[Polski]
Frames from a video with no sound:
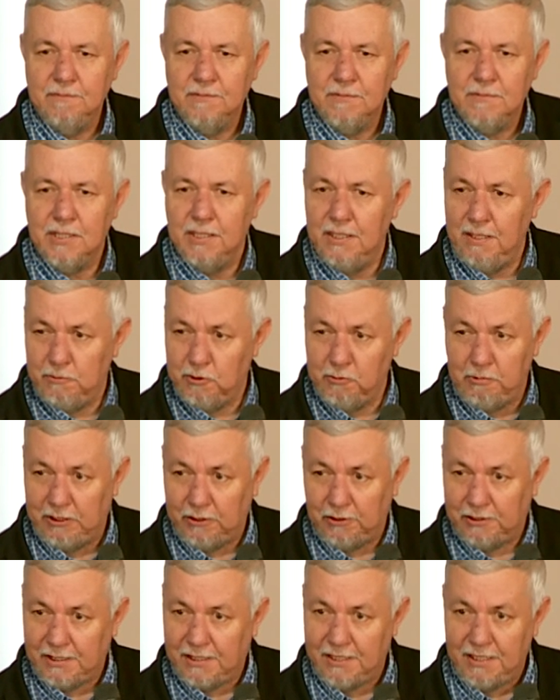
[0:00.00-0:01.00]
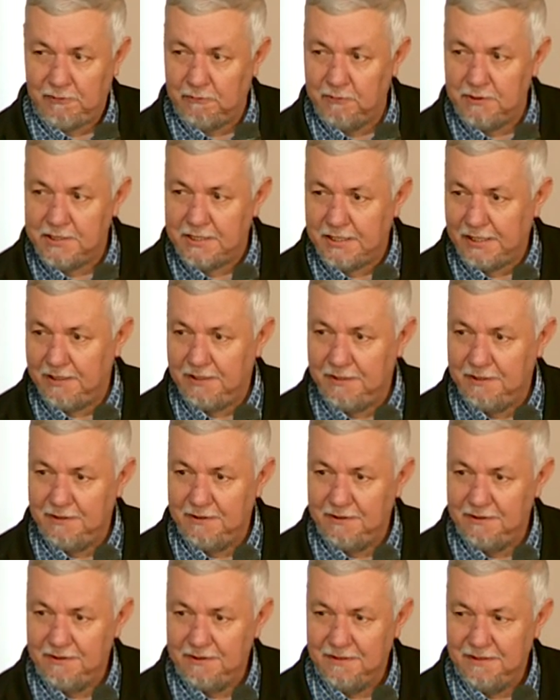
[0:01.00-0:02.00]
Czy nie brzmi to tak jak w
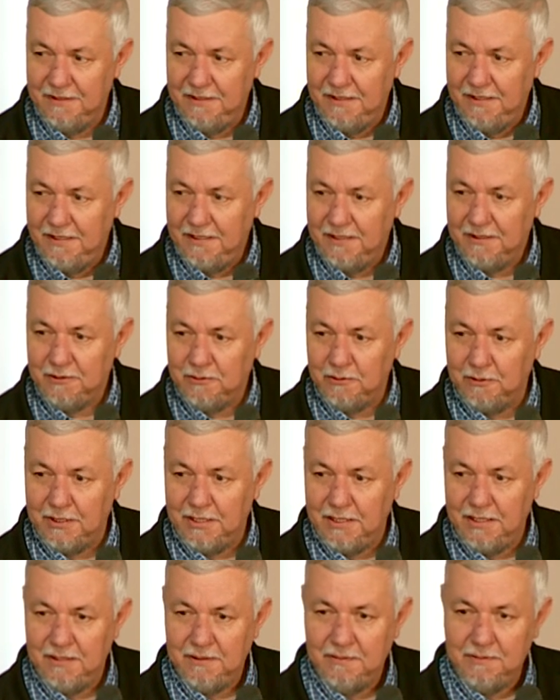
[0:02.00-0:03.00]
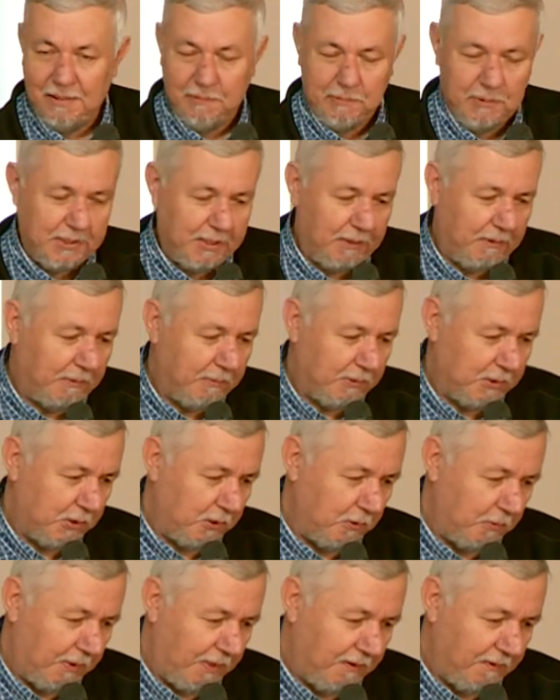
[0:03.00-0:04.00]
listach które napisał
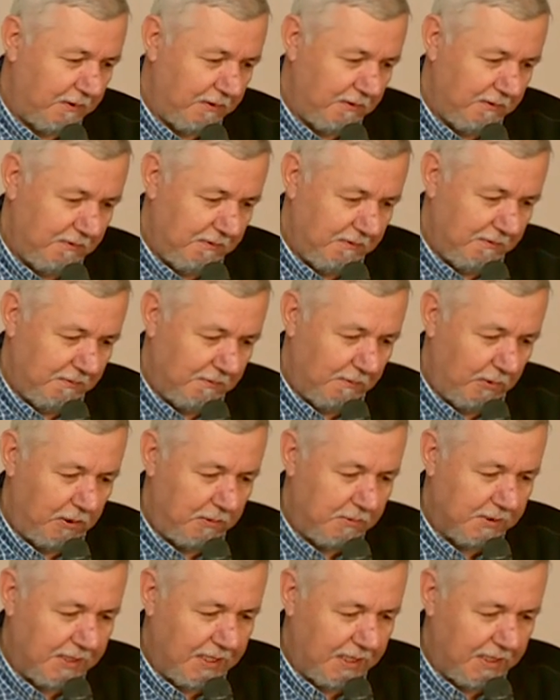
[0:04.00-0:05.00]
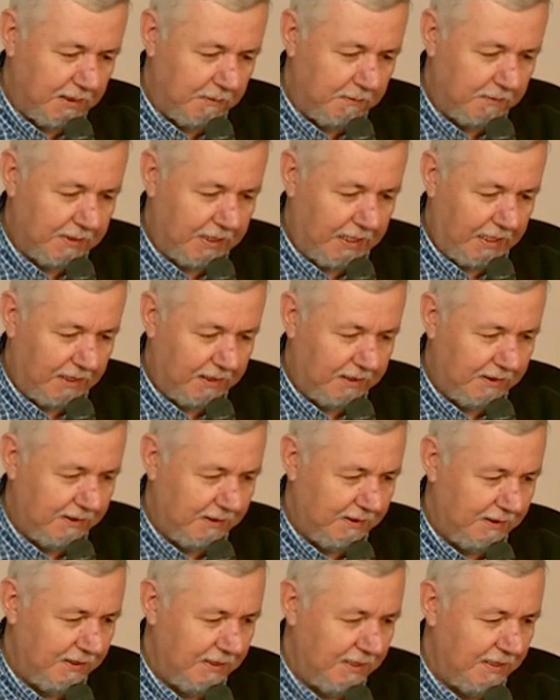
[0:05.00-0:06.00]
apostoł Paweł? Moim zdaniem tak.
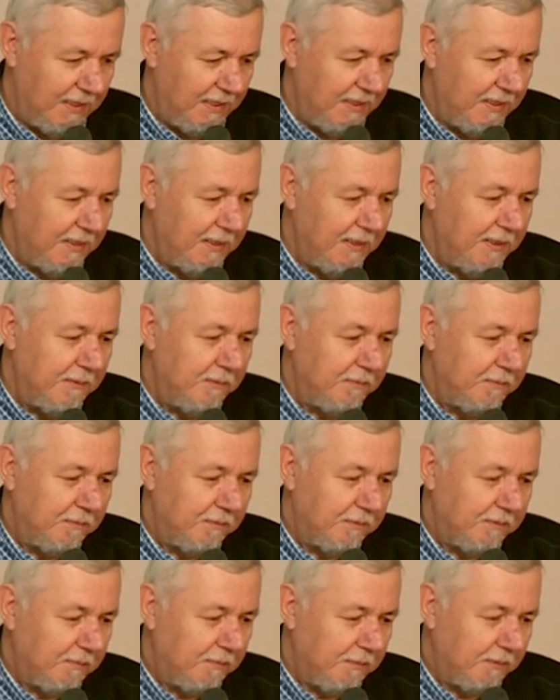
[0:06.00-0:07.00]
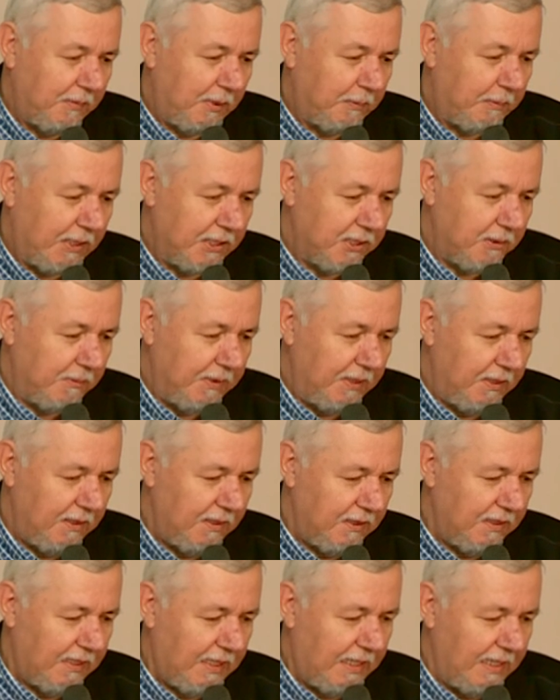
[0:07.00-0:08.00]

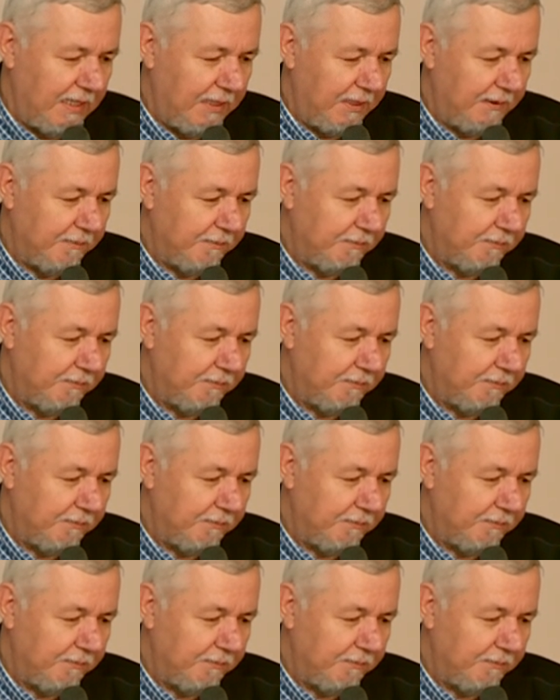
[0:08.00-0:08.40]
Popatrzmy dalej.